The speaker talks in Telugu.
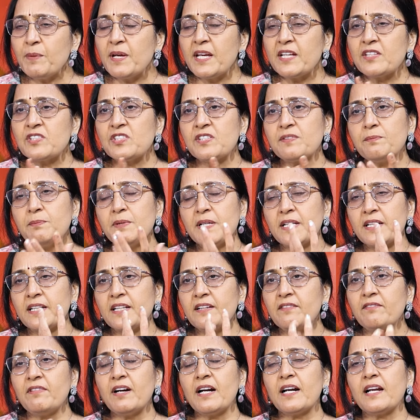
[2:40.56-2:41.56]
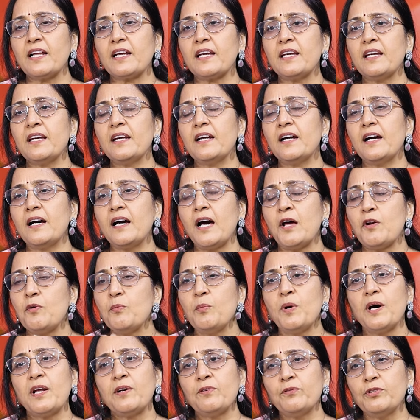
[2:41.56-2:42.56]
ఇమేజ్ మీదే వాళ్ళకి
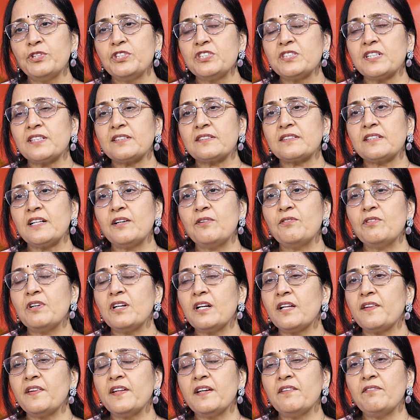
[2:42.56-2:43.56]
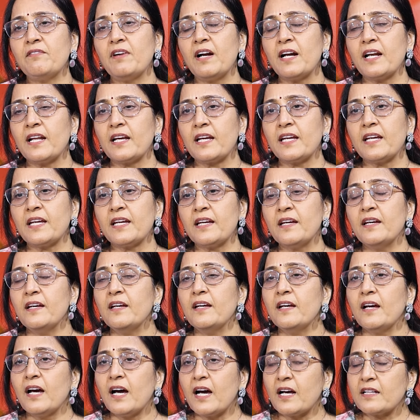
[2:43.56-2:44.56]
అనుమానం వచ్చేస్తూ ఉంటుంది వాళ్ళకి
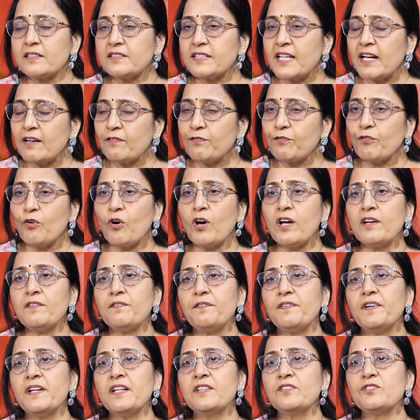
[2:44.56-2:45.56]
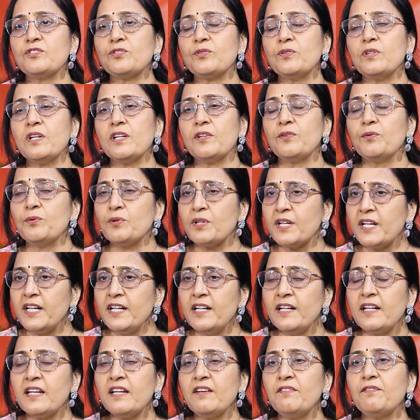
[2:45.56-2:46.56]
ఆ సెల్ఫ్ కాన్ఫిడెన్స్ ఉండదు
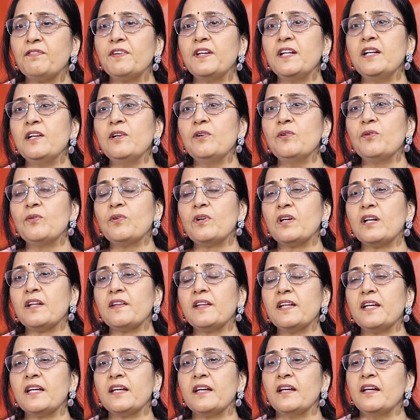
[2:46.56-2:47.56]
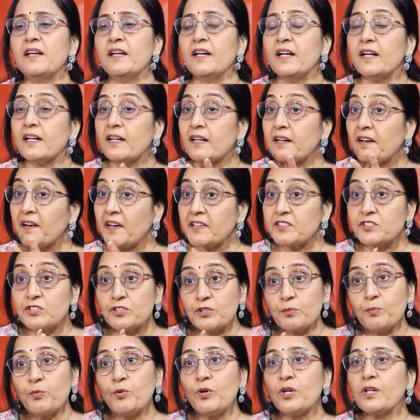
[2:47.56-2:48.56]
గిల్టీ ఫీలింగ్ ఉంటుంది
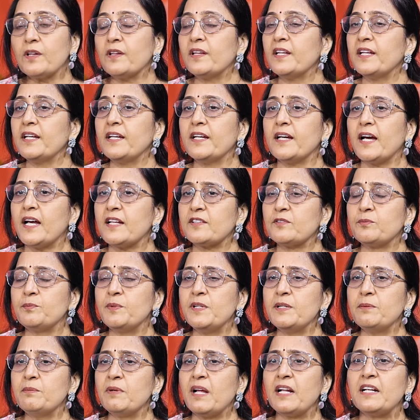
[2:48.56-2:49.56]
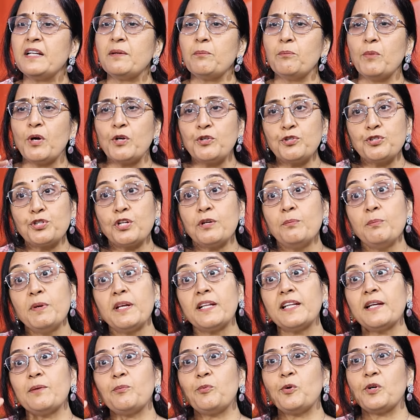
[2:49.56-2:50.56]
ట్రస్ట్ పోద్ది హస్బెండ్ అంటే మనుషుల
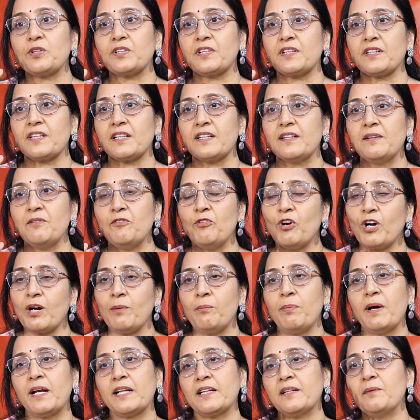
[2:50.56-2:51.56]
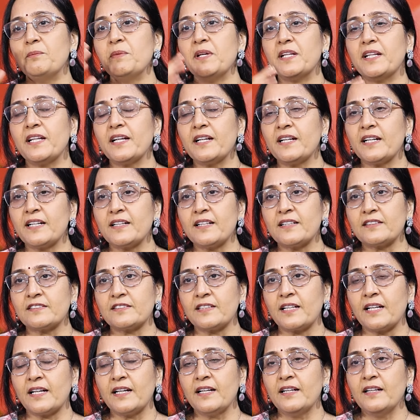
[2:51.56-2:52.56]
మీదే పోతుంది ఒక భర్త మీదే కాదు
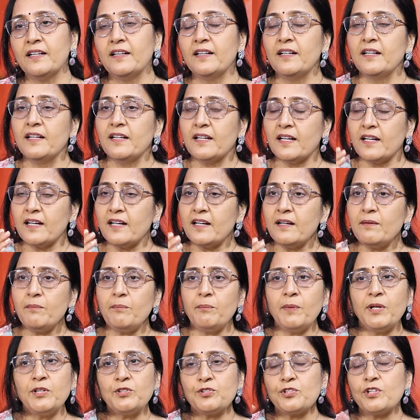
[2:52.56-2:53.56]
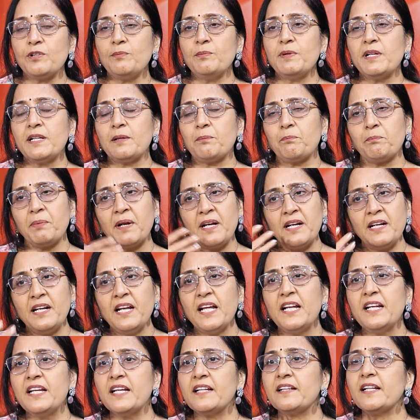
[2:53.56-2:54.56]
అసలు మనుషుల మీద
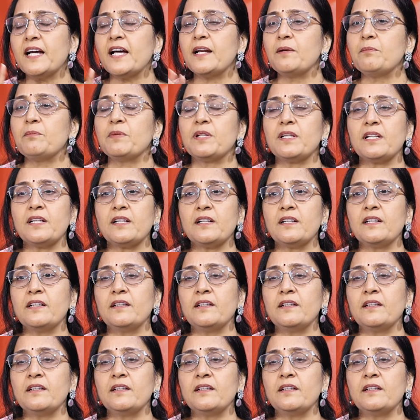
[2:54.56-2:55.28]
పెళ్ళి అనే దాని మీద